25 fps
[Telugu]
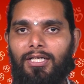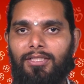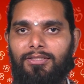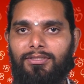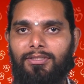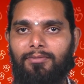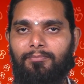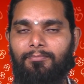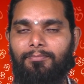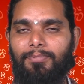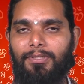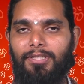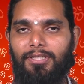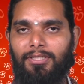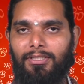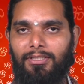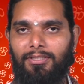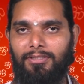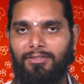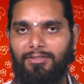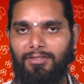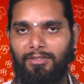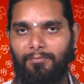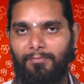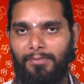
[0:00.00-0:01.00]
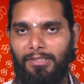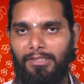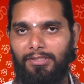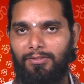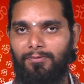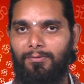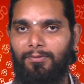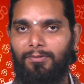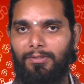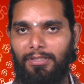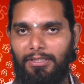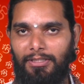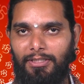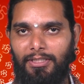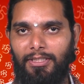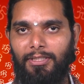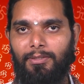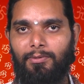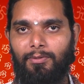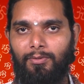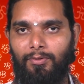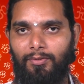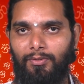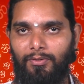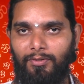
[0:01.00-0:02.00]
అసంప్రజ్ఞత సమాధులు అంటే
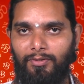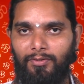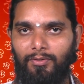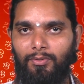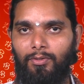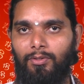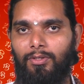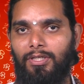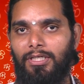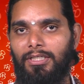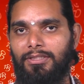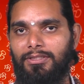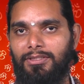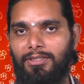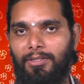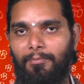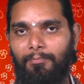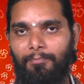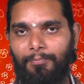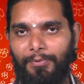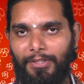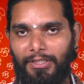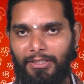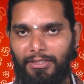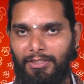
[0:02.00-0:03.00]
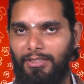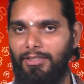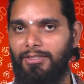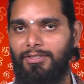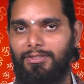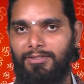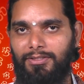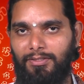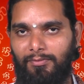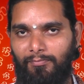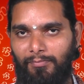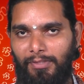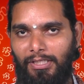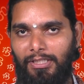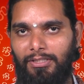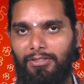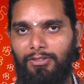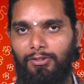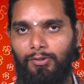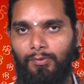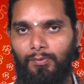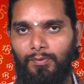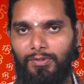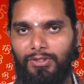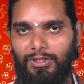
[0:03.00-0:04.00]
ఒక సంప్రజ్ఞత
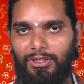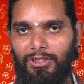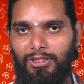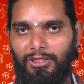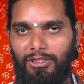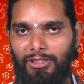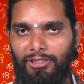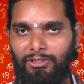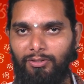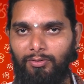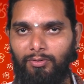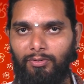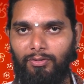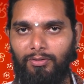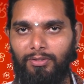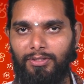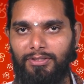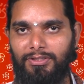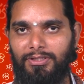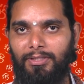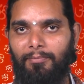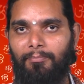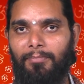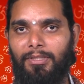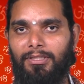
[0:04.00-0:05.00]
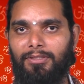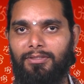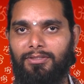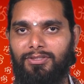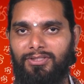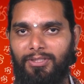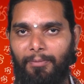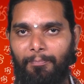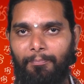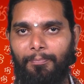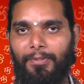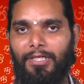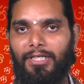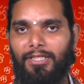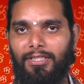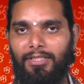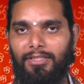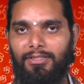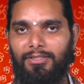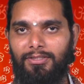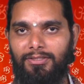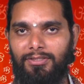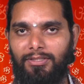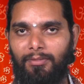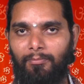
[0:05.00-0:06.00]
సమాధి నుంచి ఇంకొక సమ
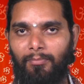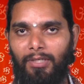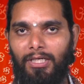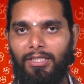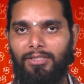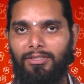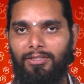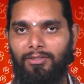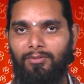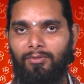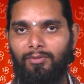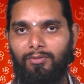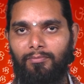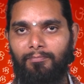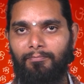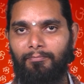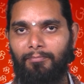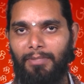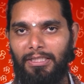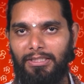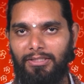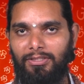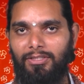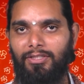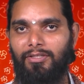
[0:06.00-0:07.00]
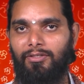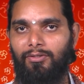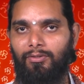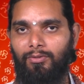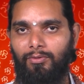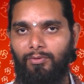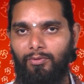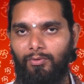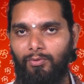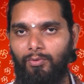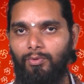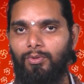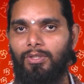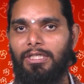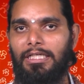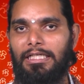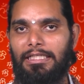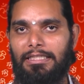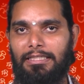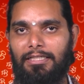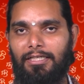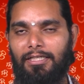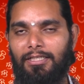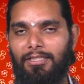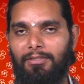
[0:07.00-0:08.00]
సంప్రజ్ఞత సమాధిలో మధ్యలో
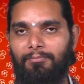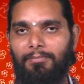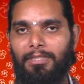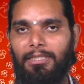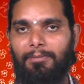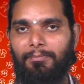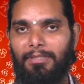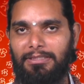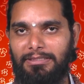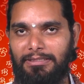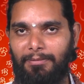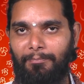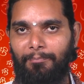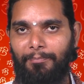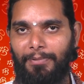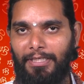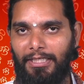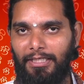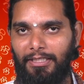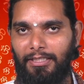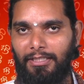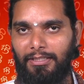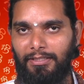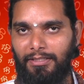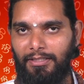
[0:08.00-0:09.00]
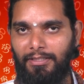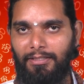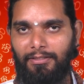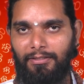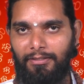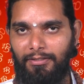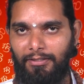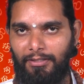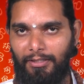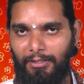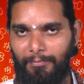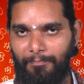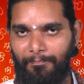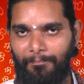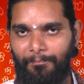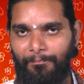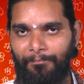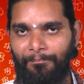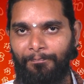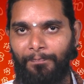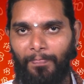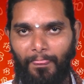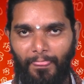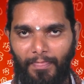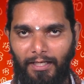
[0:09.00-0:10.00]
ఉండే దాన్ని మనం అసంప్రజ్ఞత అంటాం
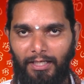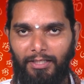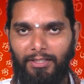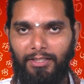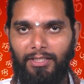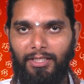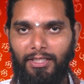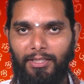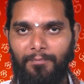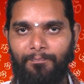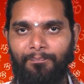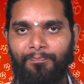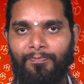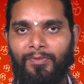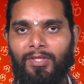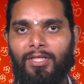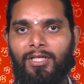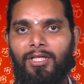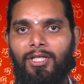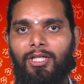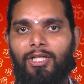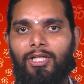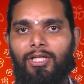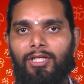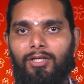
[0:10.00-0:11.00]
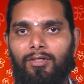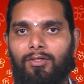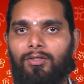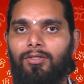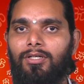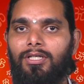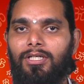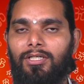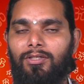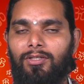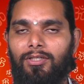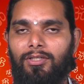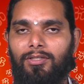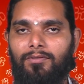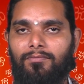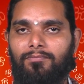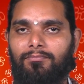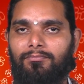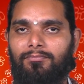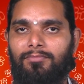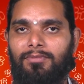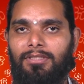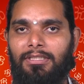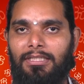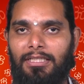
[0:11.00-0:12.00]
అంటే ఒక
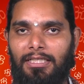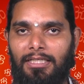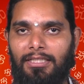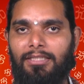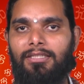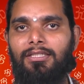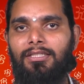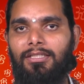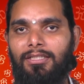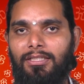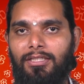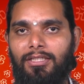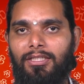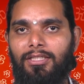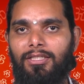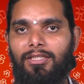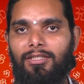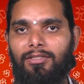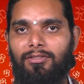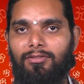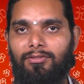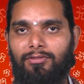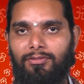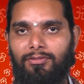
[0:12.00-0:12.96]
నదికి